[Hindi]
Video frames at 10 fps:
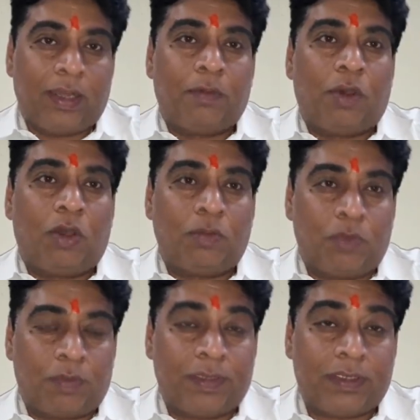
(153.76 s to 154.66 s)
और
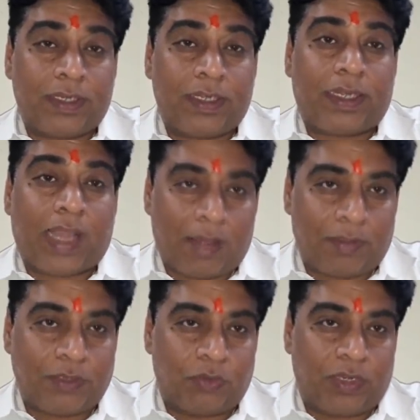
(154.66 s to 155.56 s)
मुख्यमंत्री की क्या
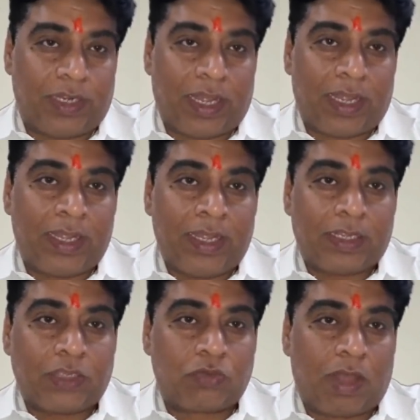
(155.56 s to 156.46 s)
मजबूरी है
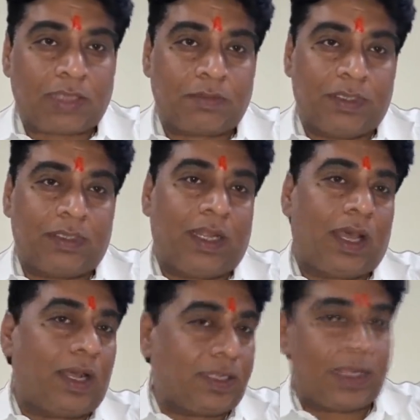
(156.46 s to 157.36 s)
कि स्वास्थ्य मंत्री
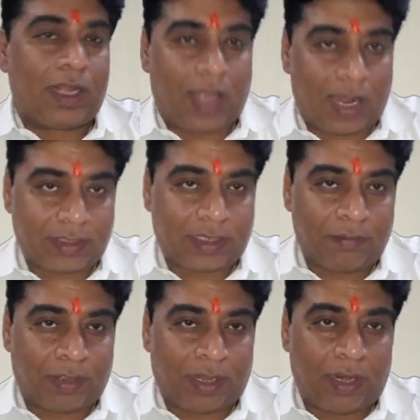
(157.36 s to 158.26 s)
हर जगह कार्यक्रम
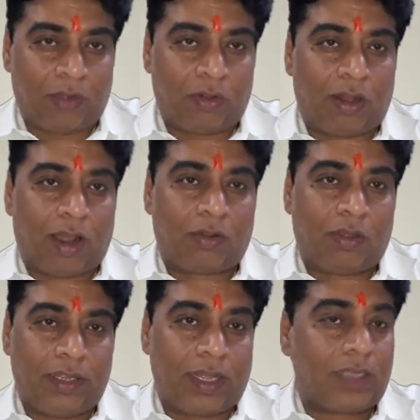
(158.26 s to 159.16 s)
कर रहे हैं और लाख
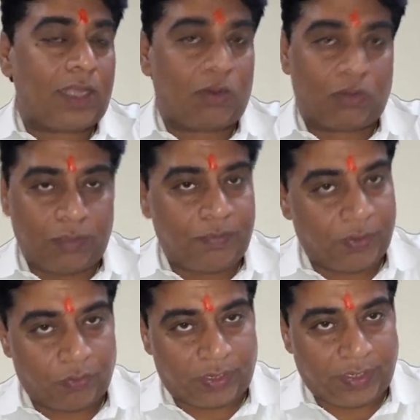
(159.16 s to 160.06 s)
हज़ारों की भीड़
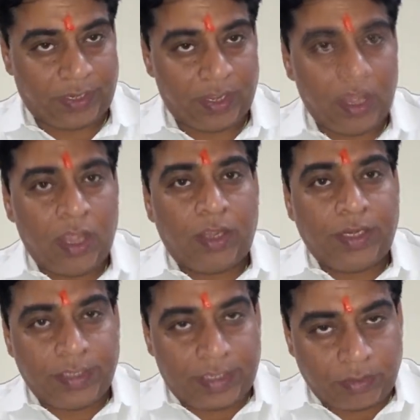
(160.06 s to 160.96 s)
हो रही है
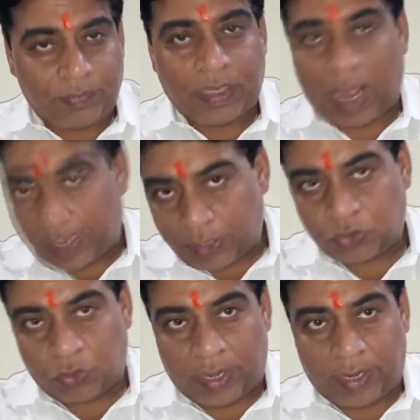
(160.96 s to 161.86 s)
इनके विधायक
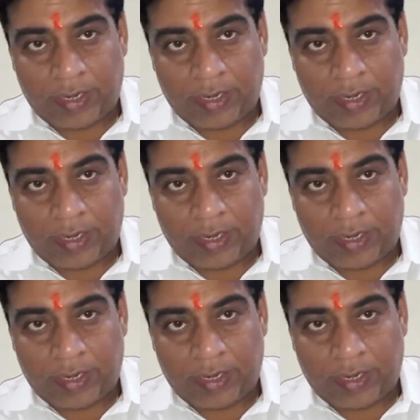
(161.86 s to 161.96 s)
जो हैं